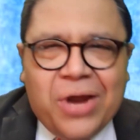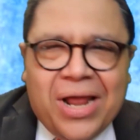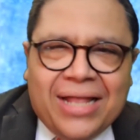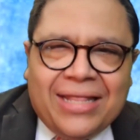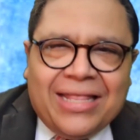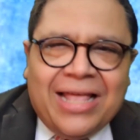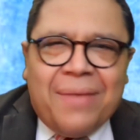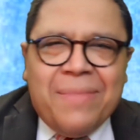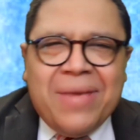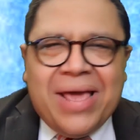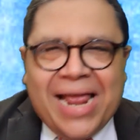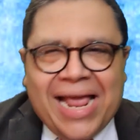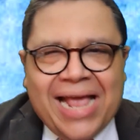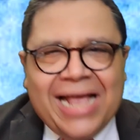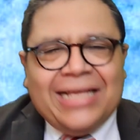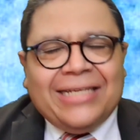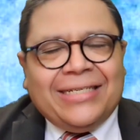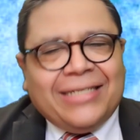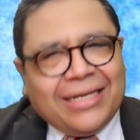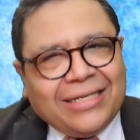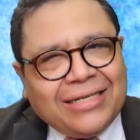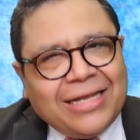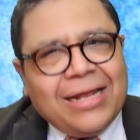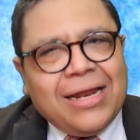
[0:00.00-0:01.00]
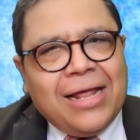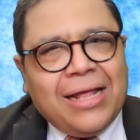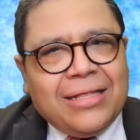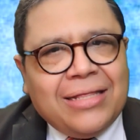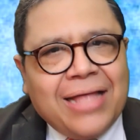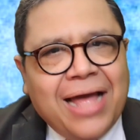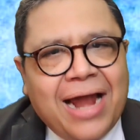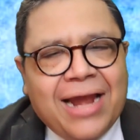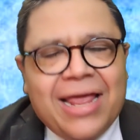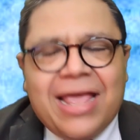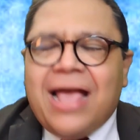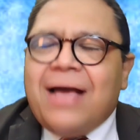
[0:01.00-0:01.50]
a esta emergencia
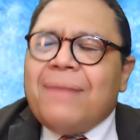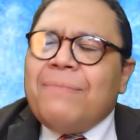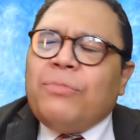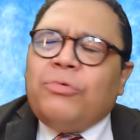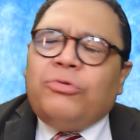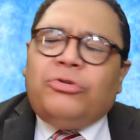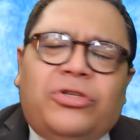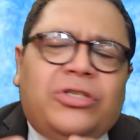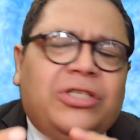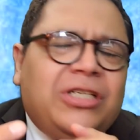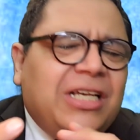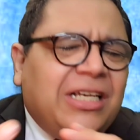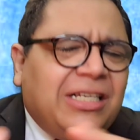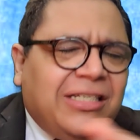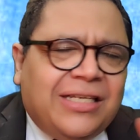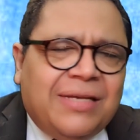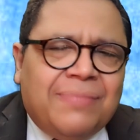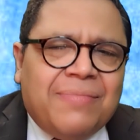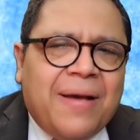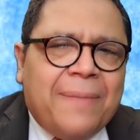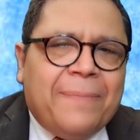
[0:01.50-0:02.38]
sanitaria, muchísimas